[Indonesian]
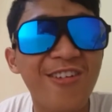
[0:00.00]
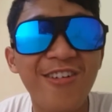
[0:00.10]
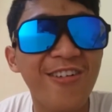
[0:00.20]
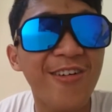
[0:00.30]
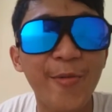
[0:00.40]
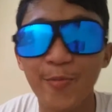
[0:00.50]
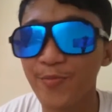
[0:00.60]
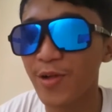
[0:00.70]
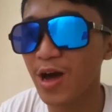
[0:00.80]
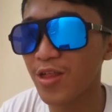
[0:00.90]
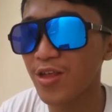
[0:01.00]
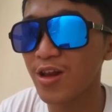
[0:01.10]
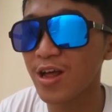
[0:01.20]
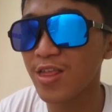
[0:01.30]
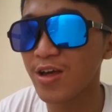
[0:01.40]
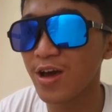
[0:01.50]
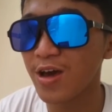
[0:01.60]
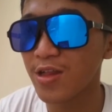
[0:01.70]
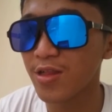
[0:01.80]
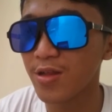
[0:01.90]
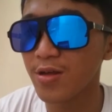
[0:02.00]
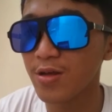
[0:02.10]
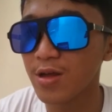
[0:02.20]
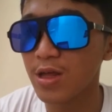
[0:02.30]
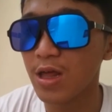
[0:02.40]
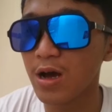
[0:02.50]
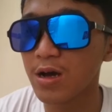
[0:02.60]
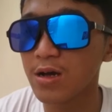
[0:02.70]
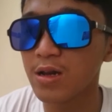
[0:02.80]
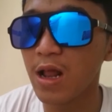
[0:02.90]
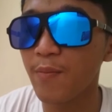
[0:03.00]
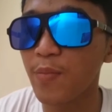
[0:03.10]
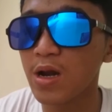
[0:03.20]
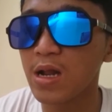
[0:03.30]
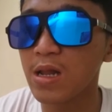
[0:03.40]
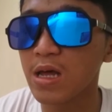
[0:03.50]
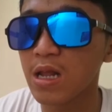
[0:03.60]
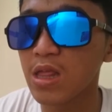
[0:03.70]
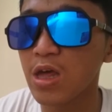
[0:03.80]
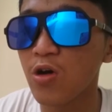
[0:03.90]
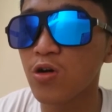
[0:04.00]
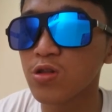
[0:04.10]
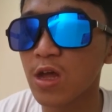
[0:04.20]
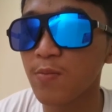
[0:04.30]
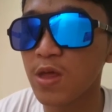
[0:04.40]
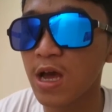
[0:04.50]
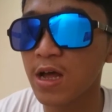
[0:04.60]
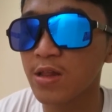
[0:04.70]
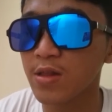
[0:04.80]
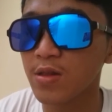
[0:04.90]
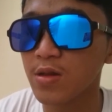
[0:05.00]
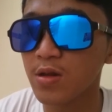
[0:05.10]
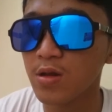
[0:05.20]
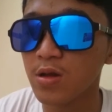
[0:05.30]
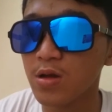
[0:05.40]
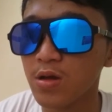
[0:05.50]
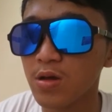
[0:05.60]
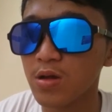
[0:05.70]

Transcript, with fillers: oh siap penghasilannya guys yang ke-8 ada Reja Oktavian